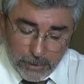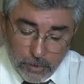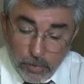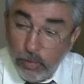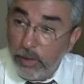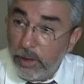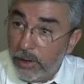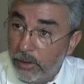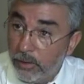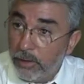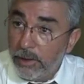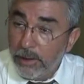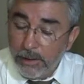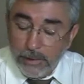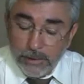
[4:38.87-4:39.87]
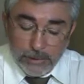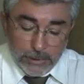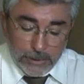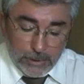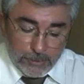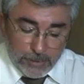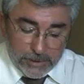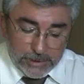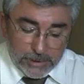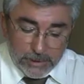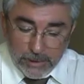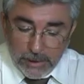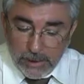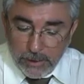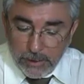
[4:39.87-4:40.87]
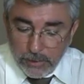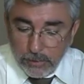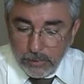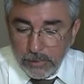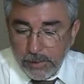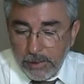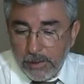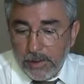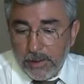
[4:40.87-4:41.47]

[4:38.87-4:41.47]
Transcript: julio del presente año,